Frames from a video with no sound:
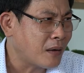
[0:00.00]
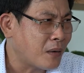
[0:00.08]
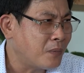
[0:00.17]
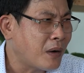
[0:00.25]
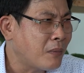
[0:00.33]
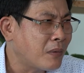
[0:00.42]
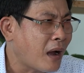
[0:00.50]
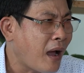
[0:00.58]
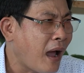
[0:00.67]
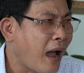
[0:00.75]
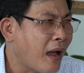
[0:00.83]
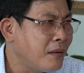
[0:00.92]
đó cũng không có
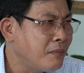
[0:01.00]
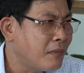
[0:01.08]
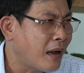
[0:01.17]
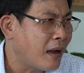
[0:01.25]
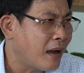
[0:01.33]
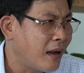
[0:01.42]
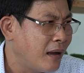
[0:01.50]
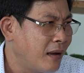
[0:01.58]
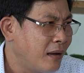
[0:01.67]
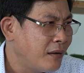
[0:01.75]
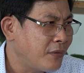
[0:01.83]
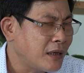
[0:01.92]
ai mà
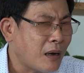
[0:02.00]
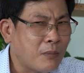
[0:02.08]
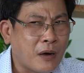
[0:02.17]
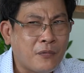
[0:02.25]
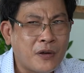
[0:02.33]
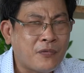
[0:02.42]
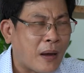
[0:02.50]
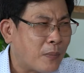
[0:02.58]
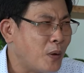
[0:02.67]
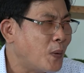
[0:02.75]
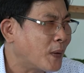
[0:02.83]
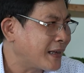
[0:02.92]
vì không có vi
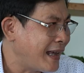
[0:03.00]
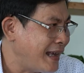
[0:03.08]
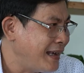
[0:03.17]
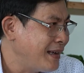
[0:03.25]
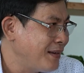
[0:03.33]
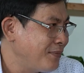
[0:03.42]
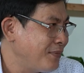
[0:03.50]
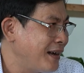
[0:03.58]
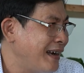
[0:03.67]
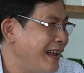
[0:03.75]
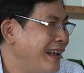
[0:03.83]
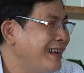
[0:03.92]
phạm luật gì mà
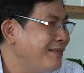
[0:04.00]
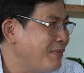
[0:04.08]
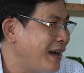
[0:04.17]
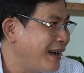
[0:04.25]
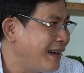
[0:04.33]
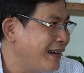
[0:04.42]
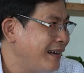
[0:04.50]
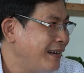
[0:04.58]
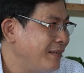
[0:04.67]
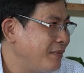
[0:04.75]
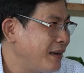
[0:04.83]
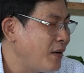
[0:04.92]
để mà
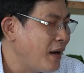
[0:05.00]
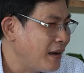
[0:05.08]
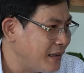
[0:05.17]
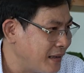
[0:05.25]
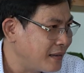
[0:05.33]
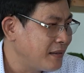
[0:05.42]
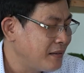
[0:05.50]
mà nói hay được